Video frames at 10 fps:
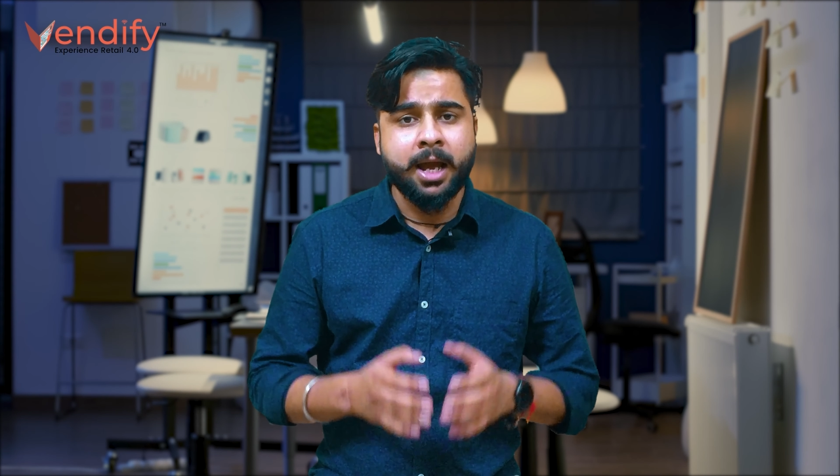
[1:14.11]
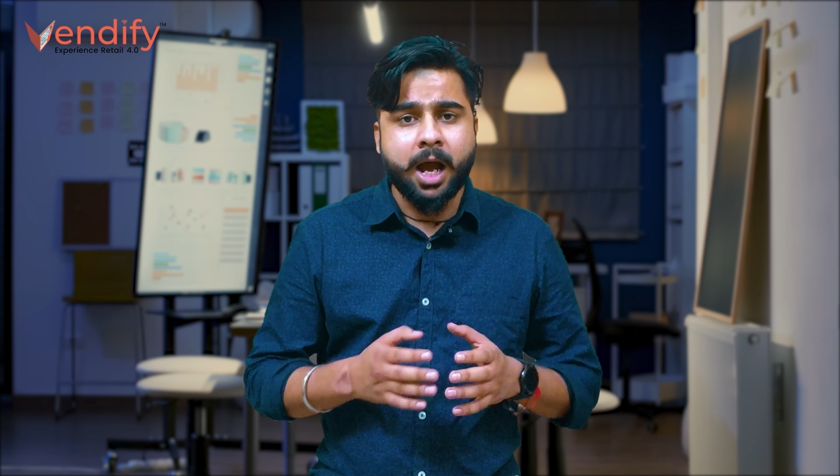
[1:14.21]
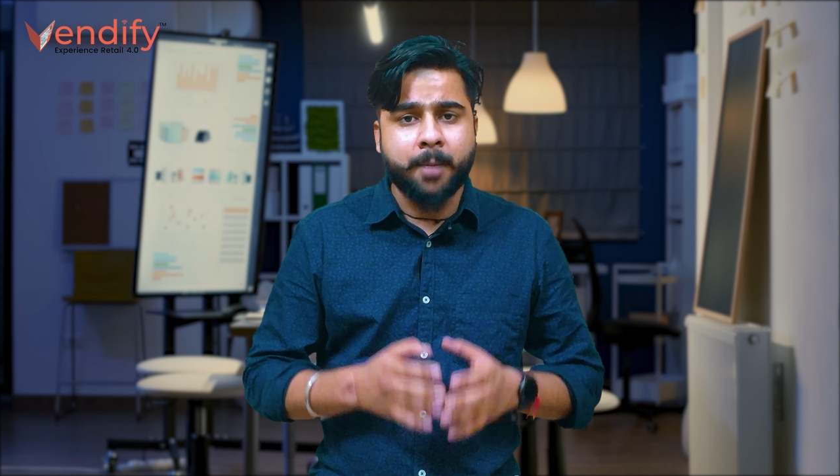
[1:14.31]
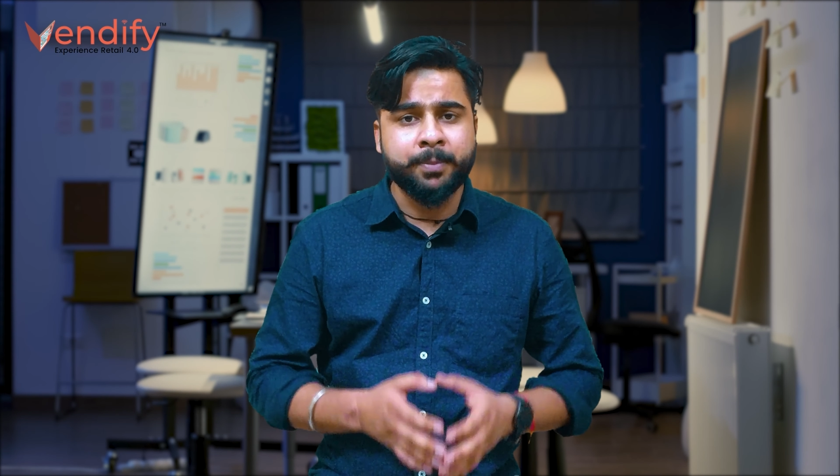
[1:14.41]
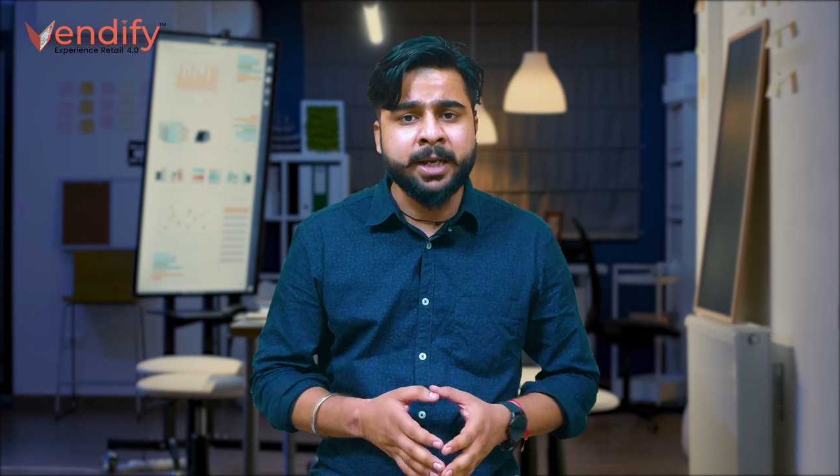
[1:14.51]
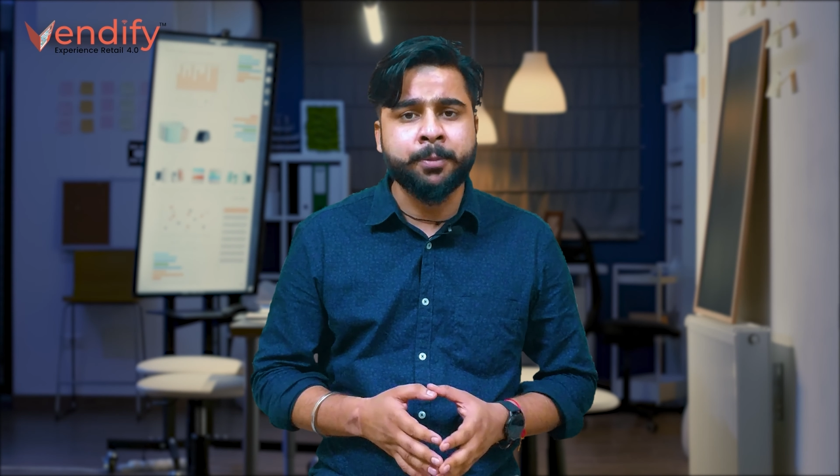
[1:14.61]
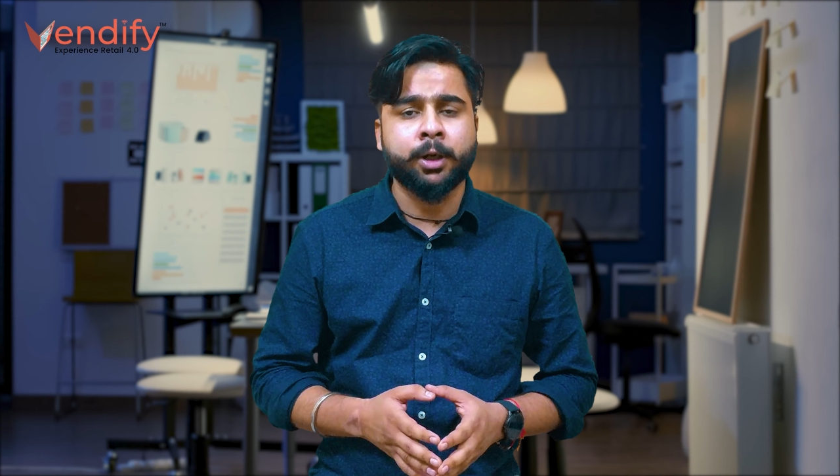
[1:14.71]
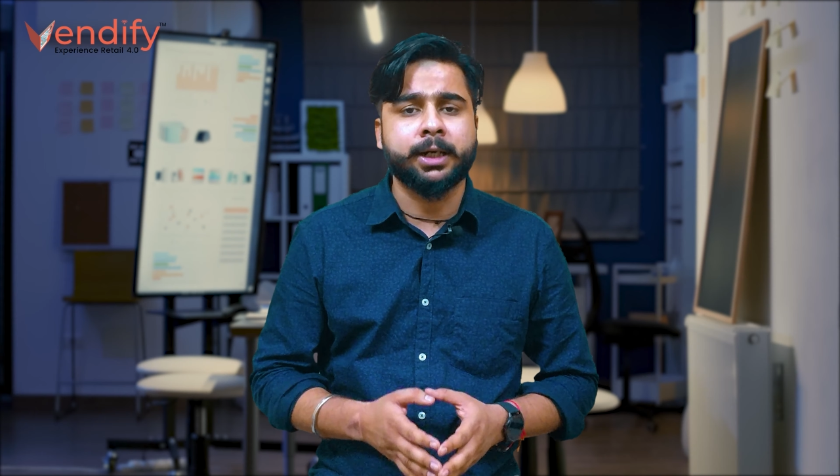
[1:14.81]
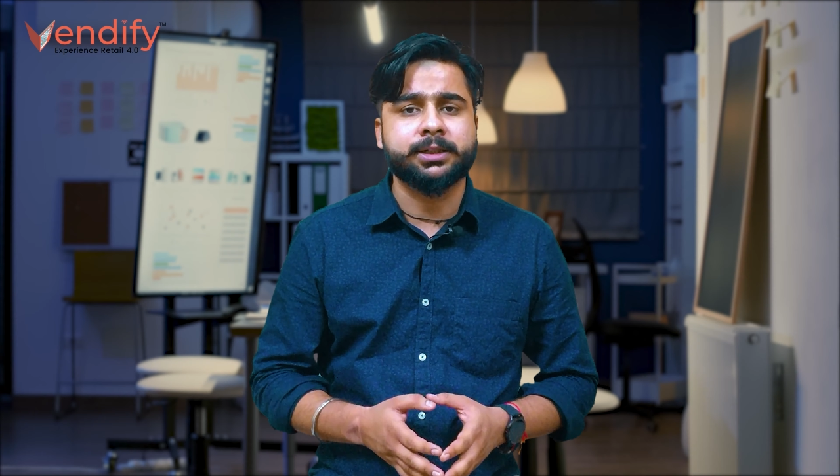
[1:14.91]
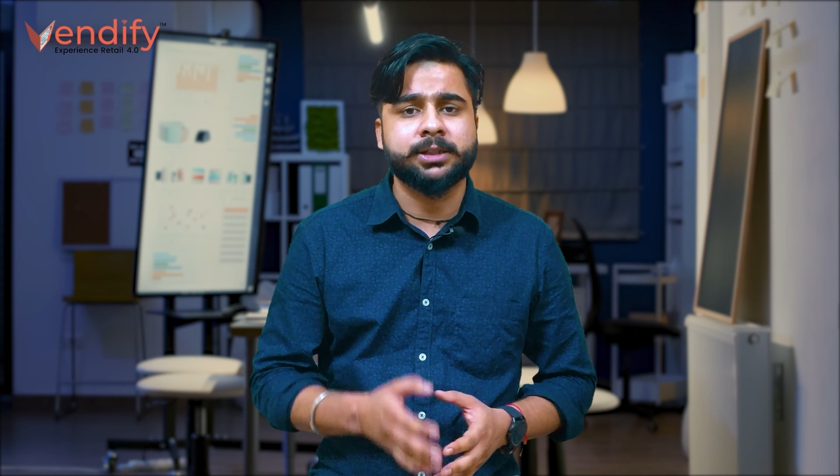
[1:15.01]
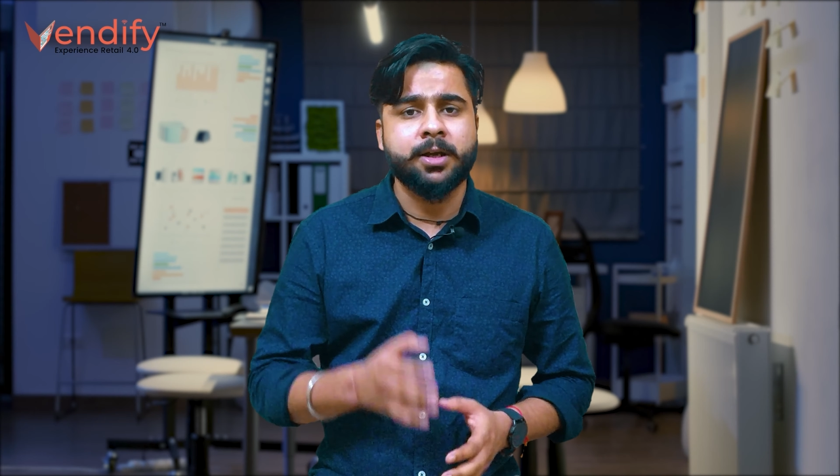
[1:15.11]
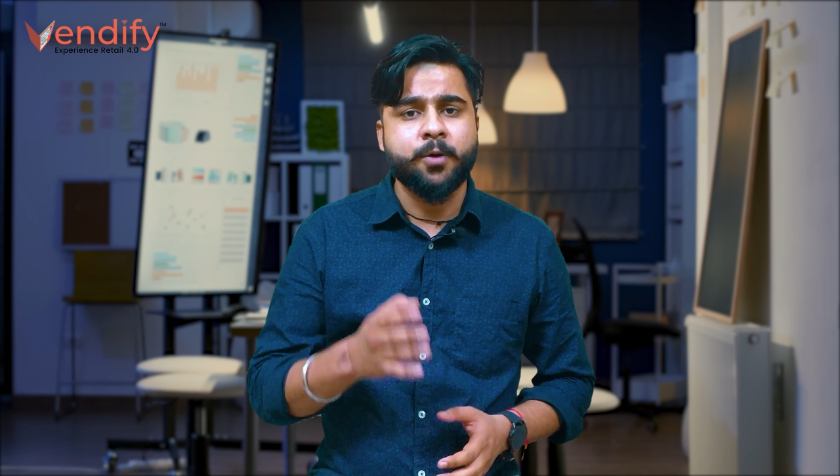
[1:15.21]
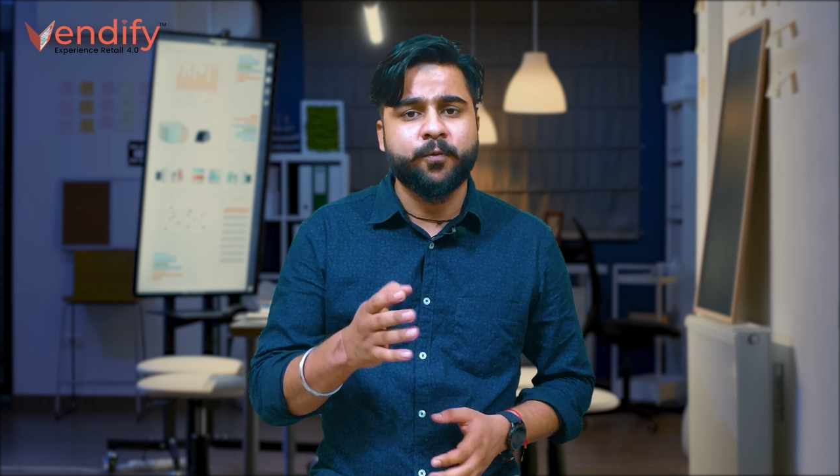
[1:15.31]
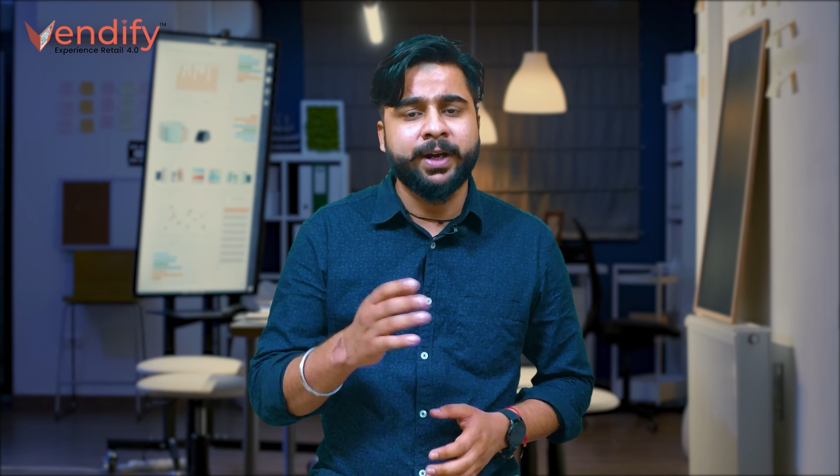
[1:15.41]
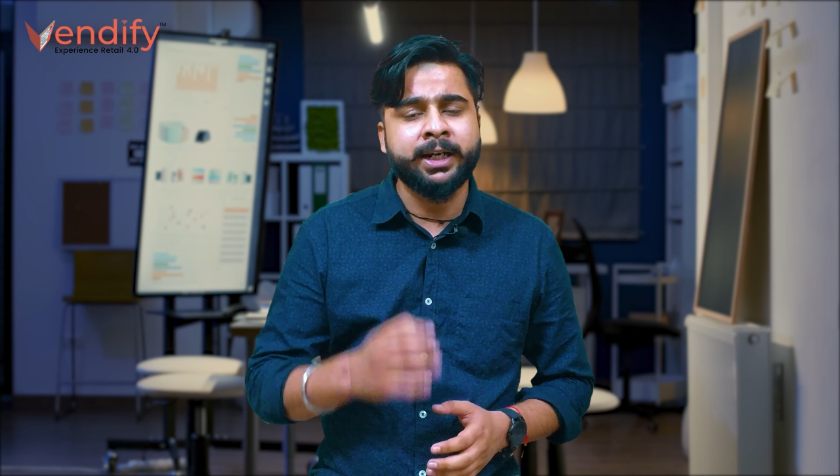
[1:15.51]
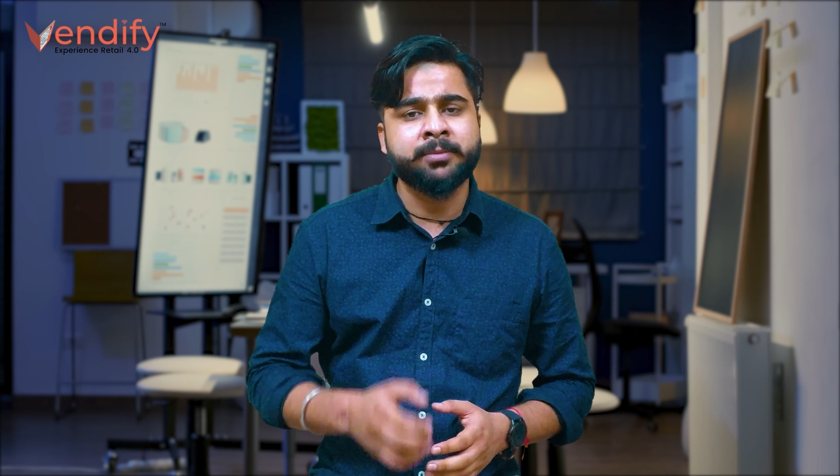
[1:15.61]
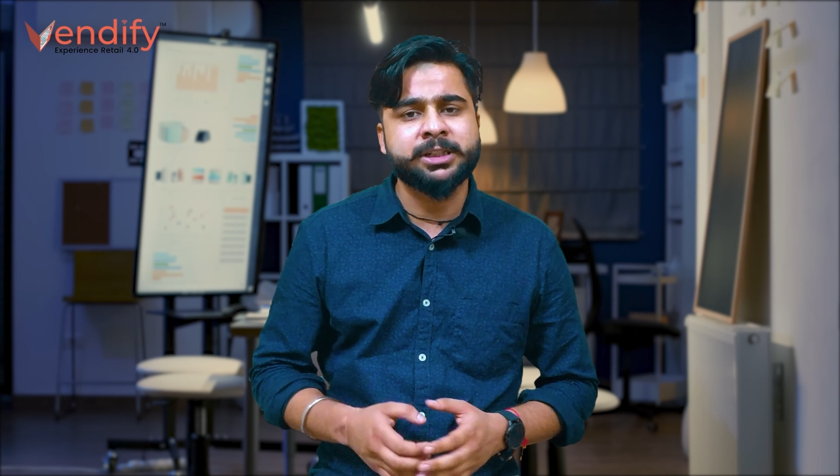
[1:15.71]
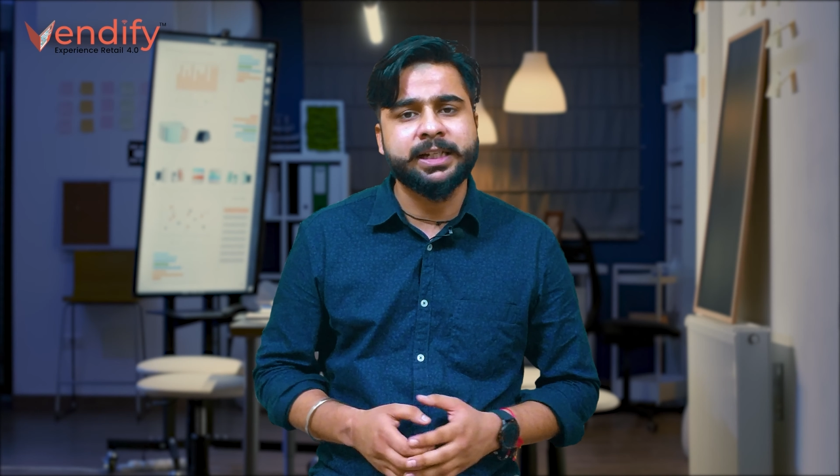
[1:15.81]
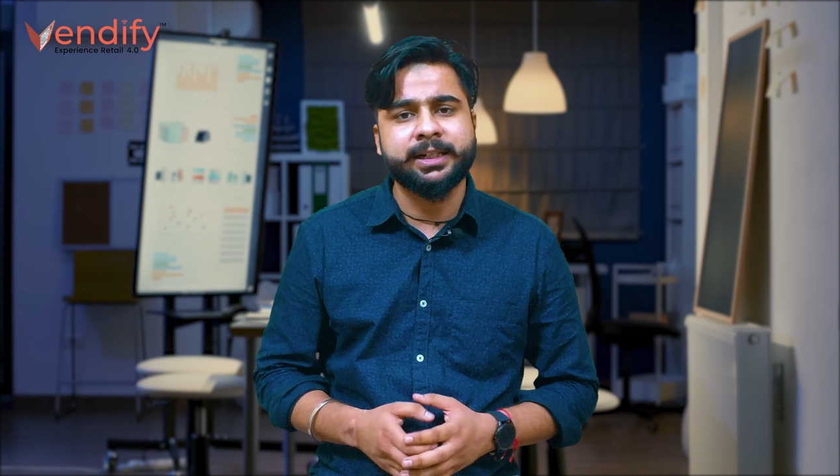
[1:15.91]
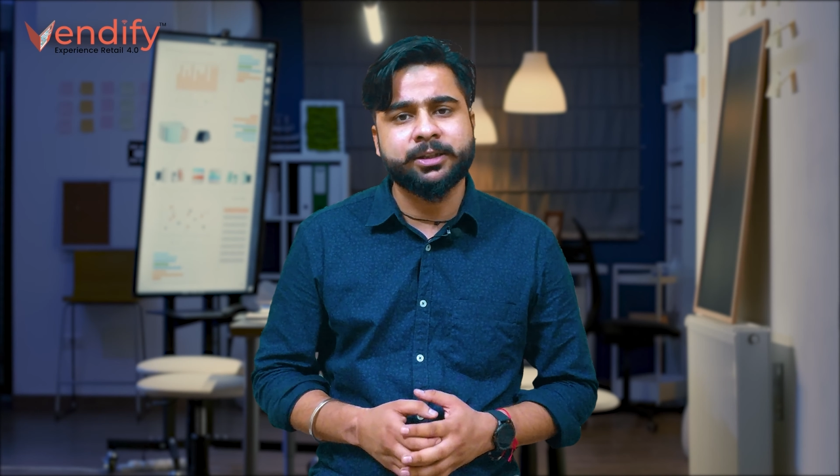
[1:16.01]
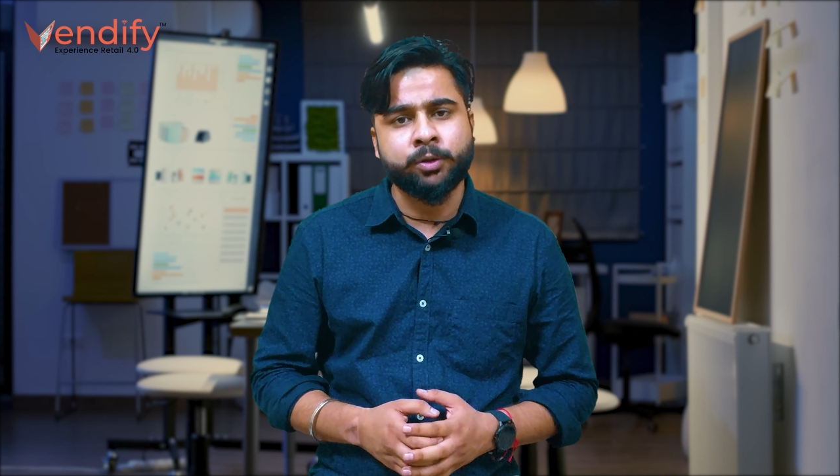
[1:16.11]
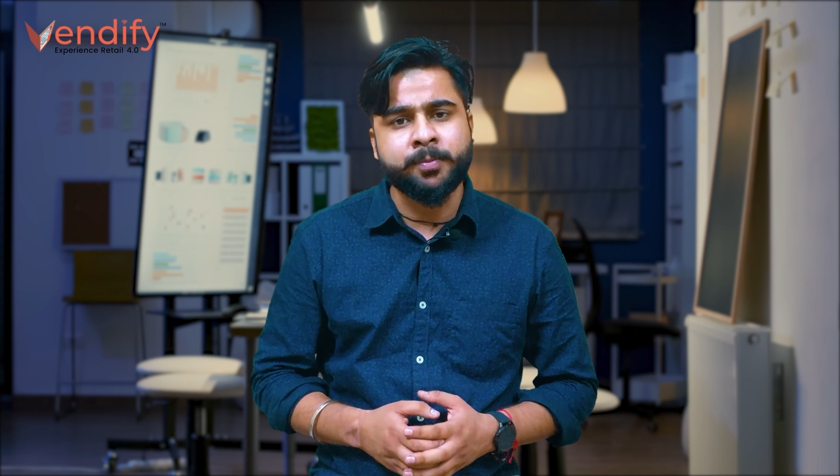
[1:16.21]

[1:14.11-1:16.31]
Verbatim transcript: अपने प्रोडक्ट्स वेंडिंग मशीन के थ्रू